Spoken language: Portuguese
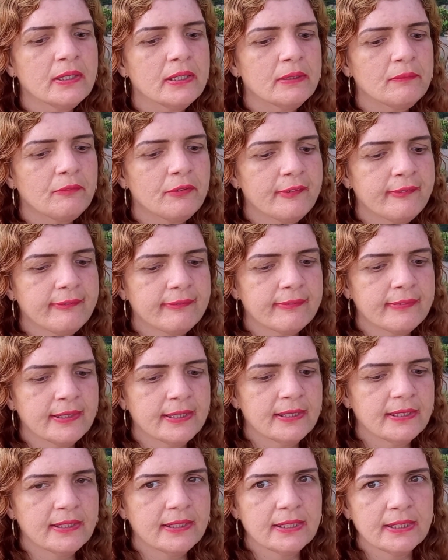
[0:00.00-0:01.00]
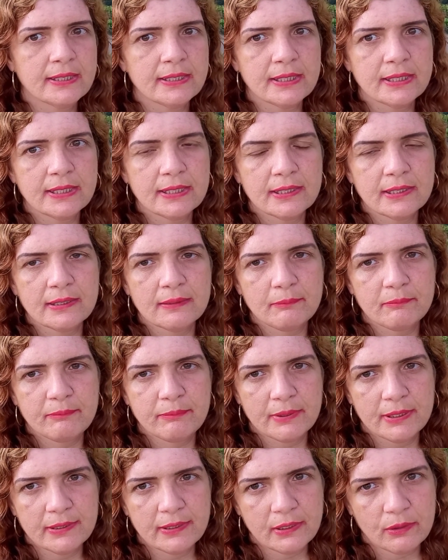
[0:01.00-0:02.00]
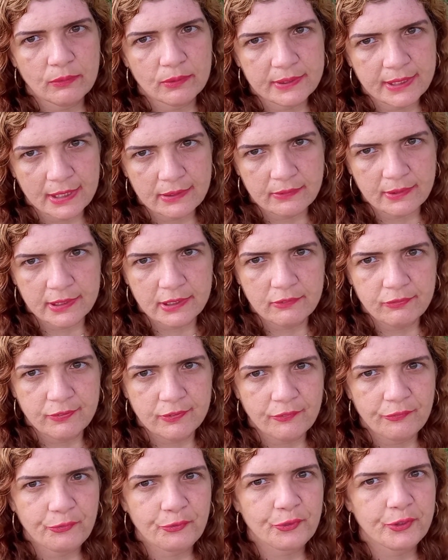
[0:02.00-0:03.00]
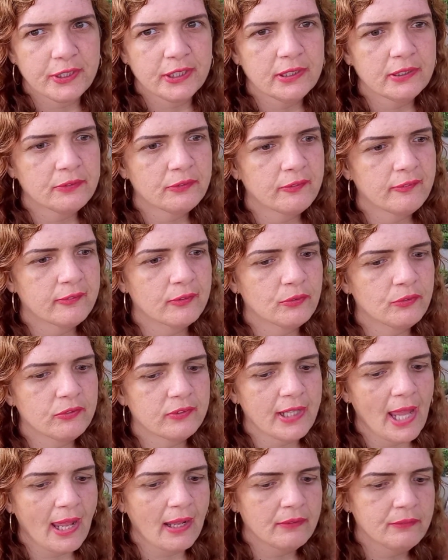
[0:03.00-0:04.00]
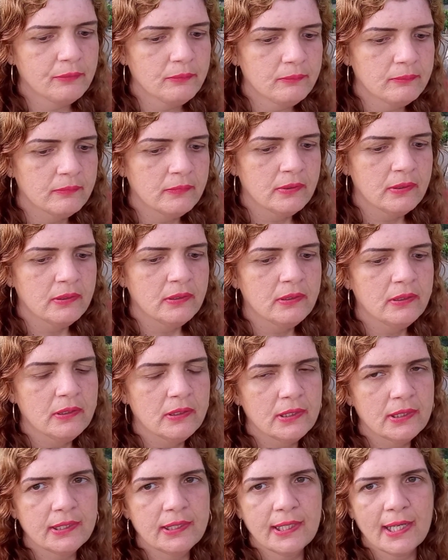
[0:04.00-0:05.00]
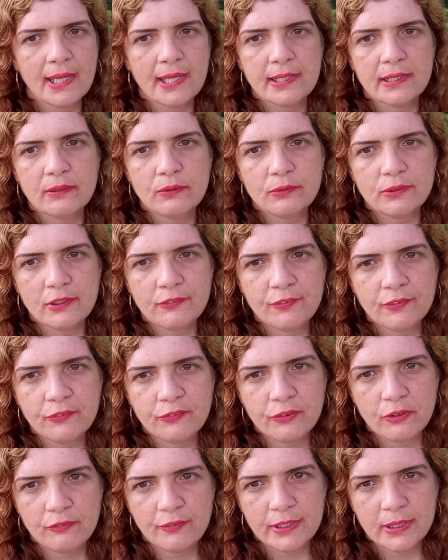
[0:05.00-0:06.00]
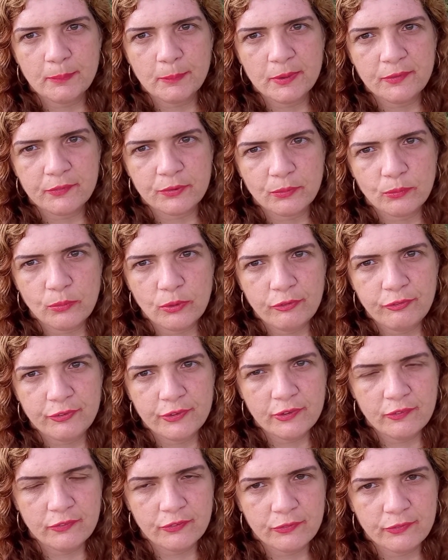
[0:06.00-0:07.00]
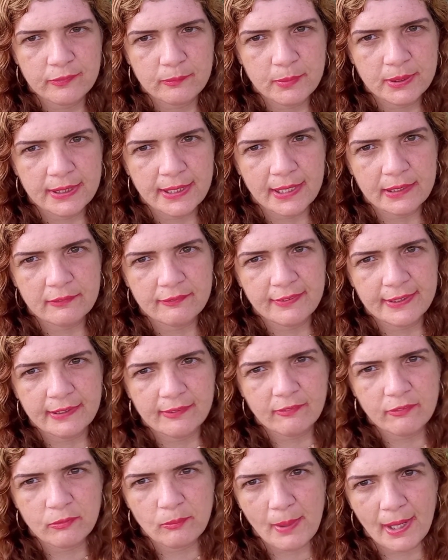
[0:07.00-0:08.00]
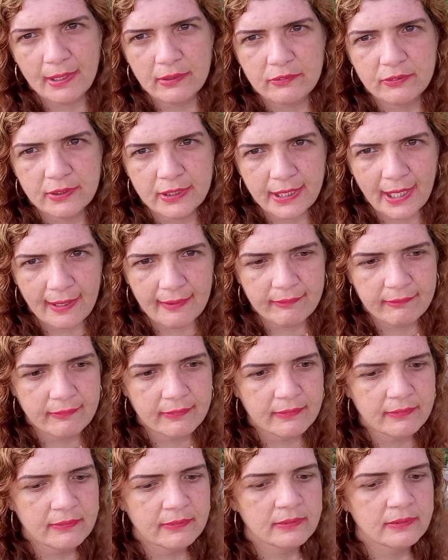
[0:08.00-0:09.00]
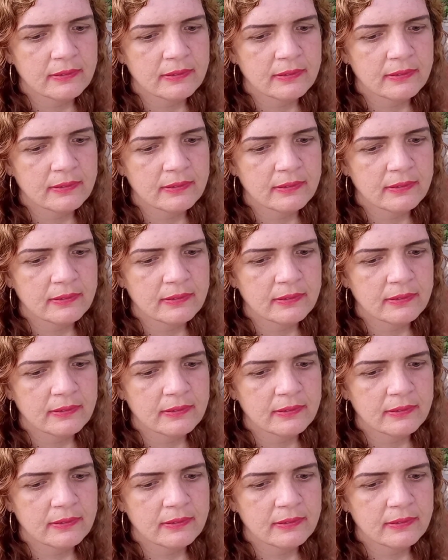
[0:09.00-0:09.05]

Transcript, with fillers: você entra em contato com a defensoria do seu estado e aí o defensor vai emitir um ofício, o cemitério vai exumar de graça